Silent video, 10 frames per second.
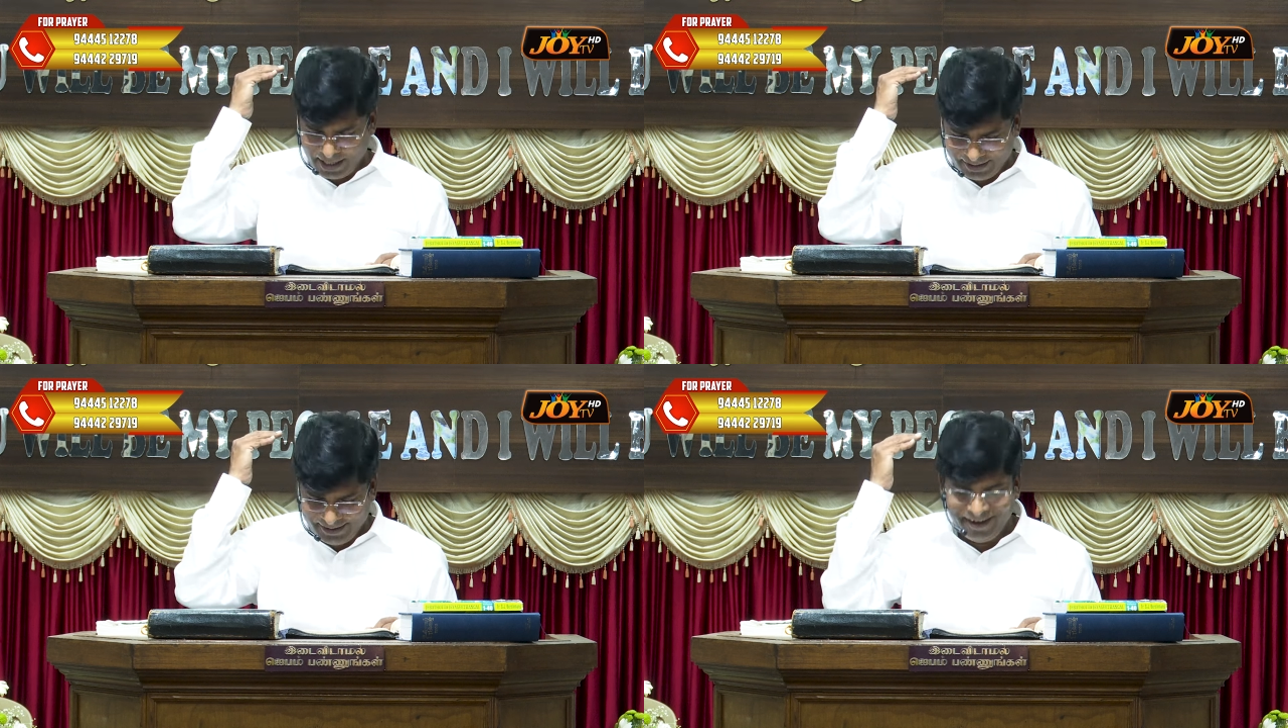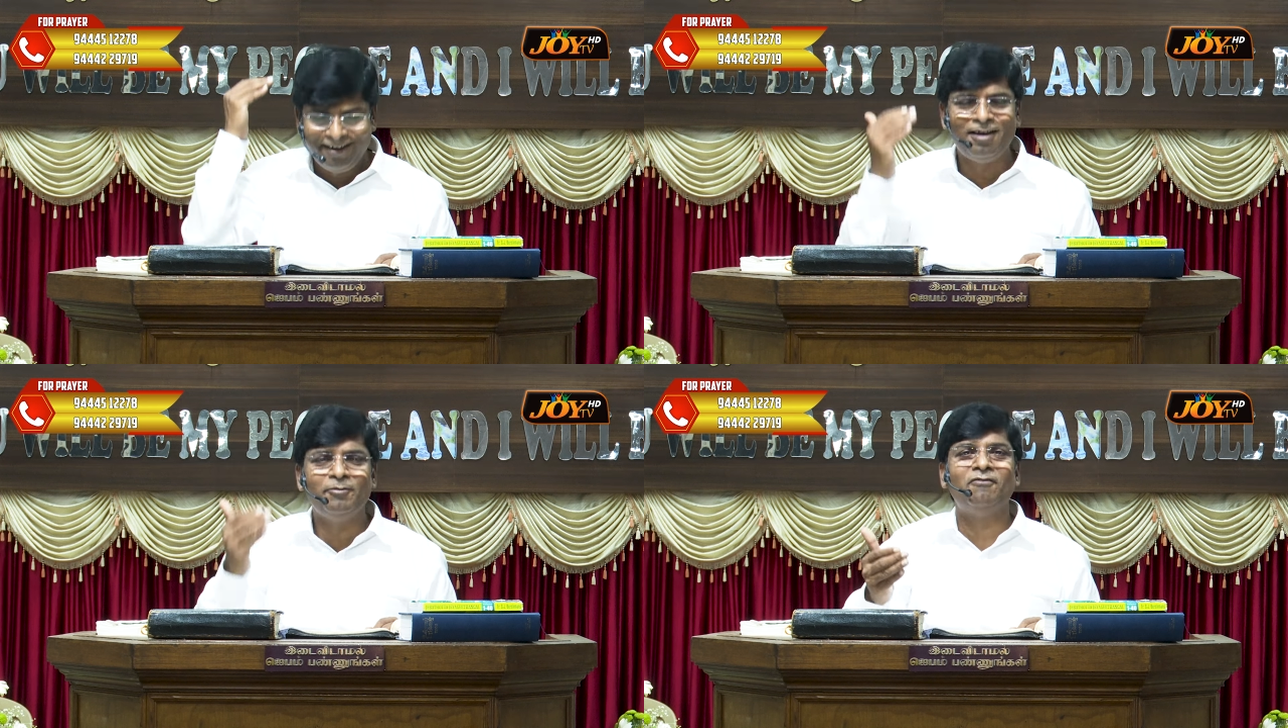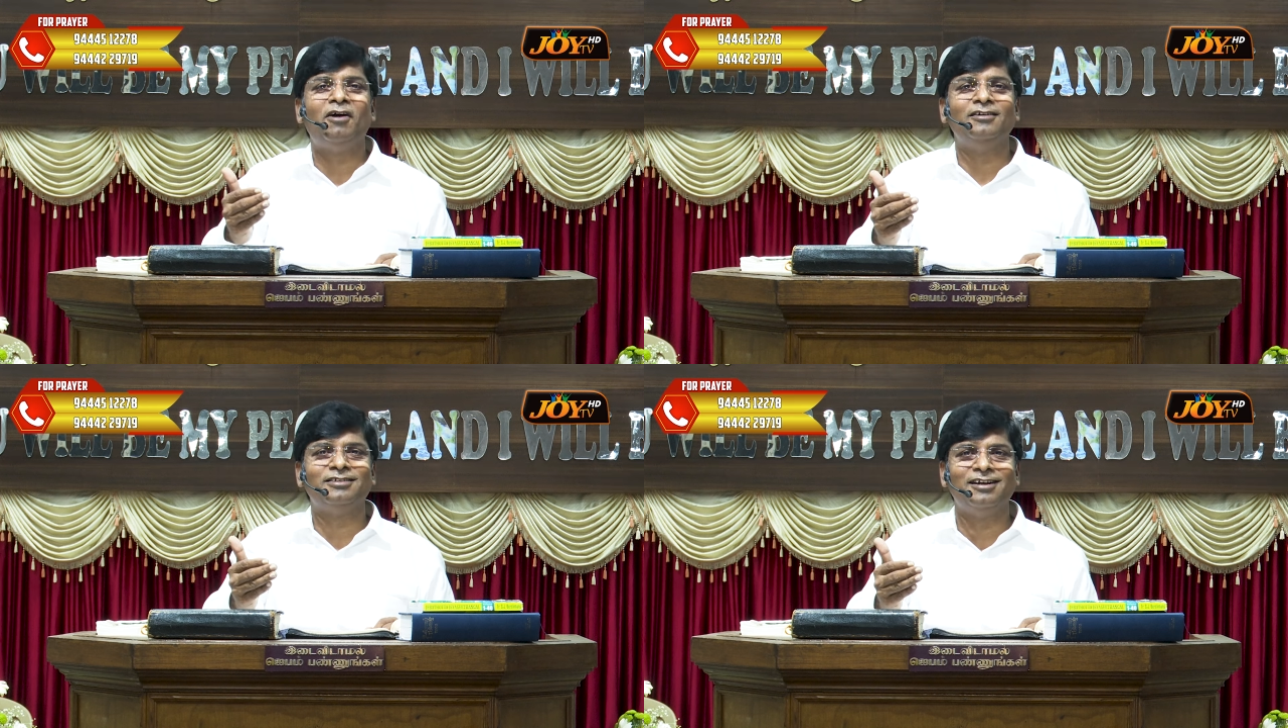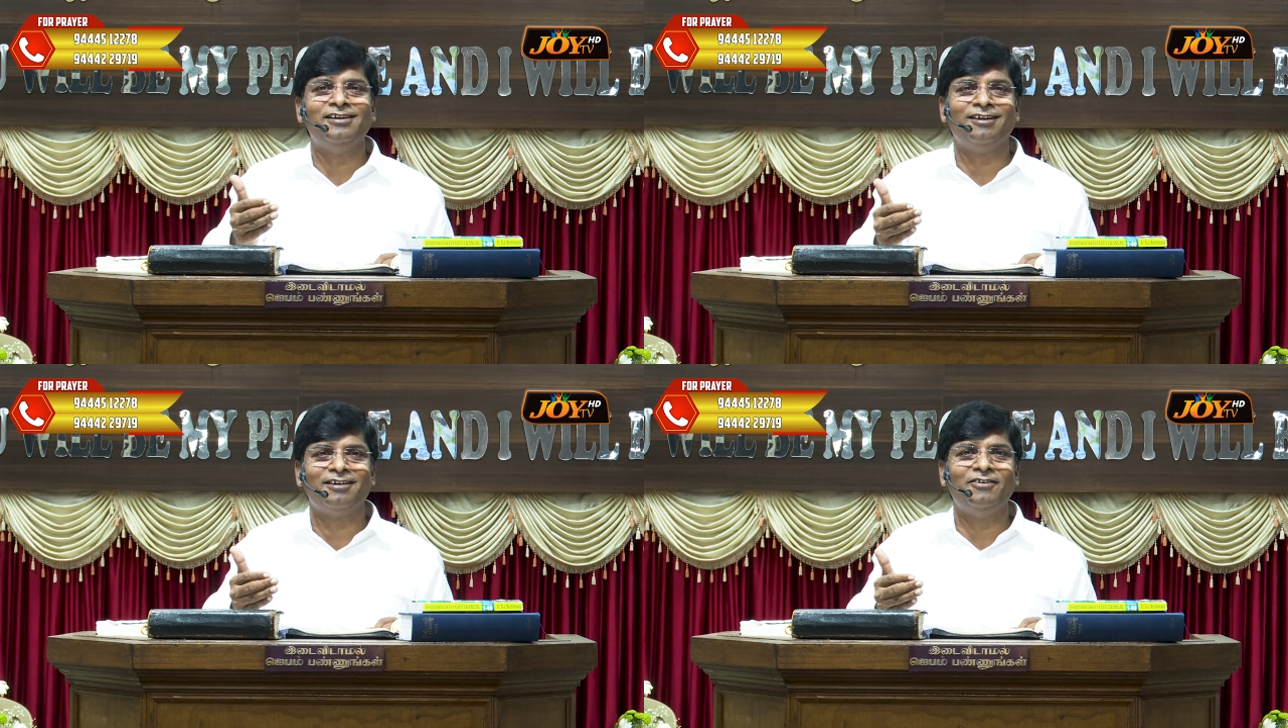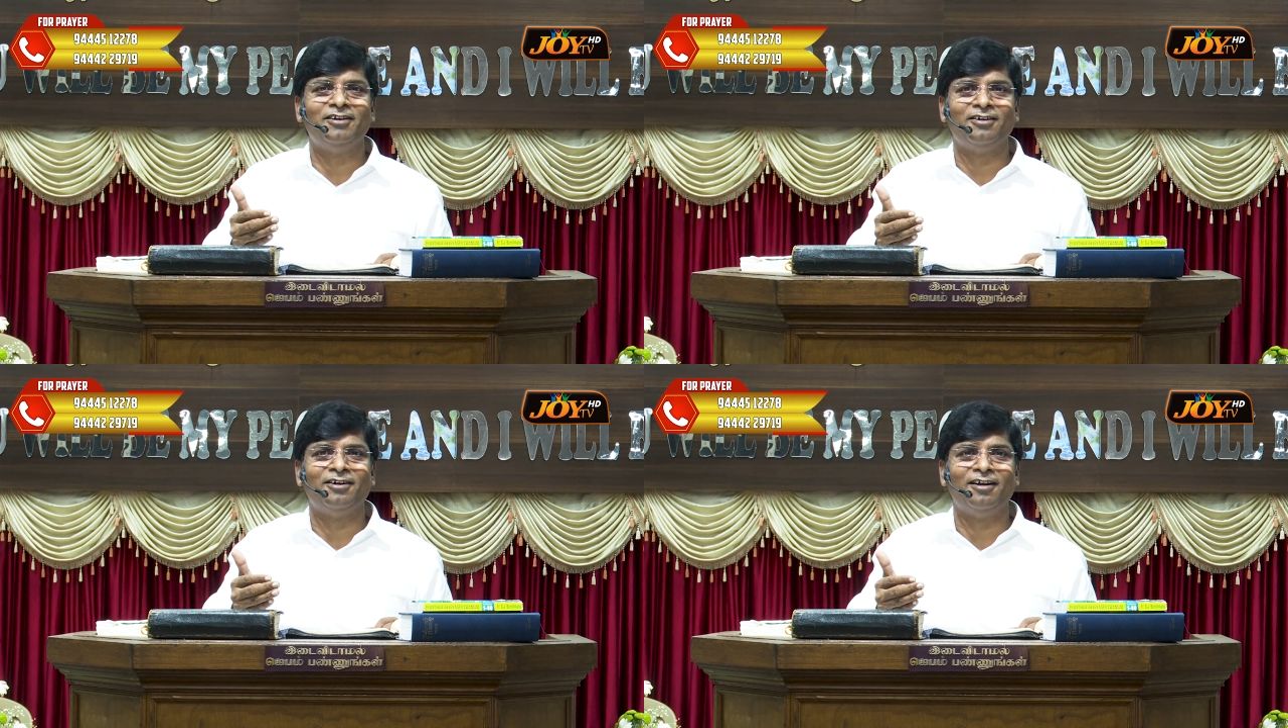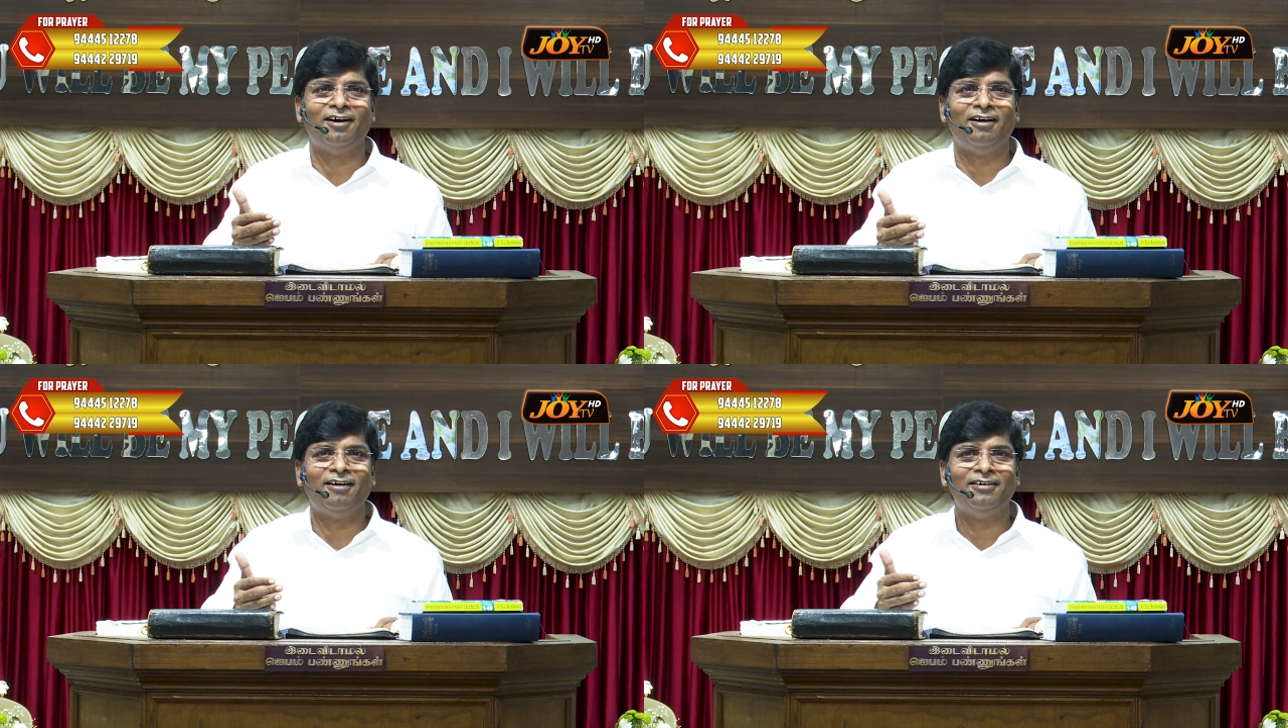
அது எல்லாமே வாழ்க்கையில் நிறைவேறணும்னா